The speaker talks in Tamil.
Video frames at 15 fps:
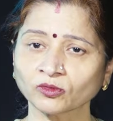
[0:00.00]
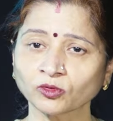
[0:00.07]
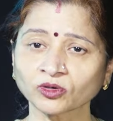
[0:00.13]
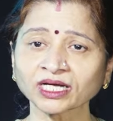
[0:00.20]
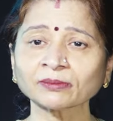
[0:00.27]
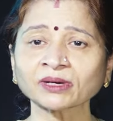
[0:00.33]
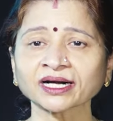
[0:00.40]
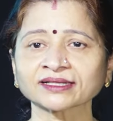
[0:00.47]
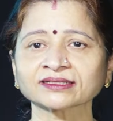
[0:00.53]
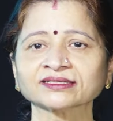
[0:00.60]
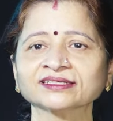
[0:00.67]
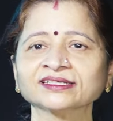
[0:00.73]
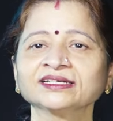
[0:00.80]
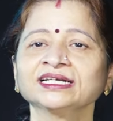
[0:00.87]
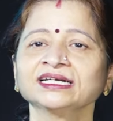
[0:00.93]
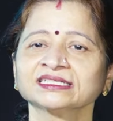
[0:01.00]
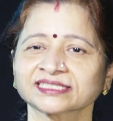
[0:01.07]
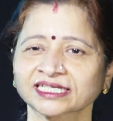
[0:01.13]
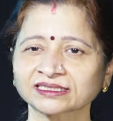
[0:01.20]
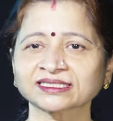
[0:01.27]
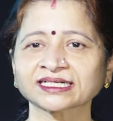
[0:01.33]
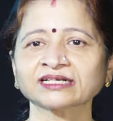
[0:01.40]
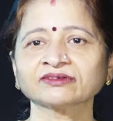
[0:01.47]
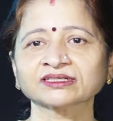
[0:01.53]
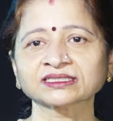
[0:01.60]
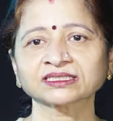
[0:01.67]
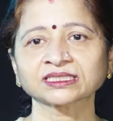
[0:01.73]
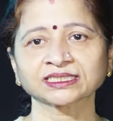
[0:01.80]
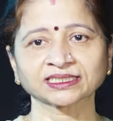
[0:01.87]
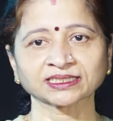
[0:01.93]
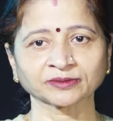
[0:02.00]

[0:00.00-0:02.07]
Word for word: குணமானது சற்றே வந்து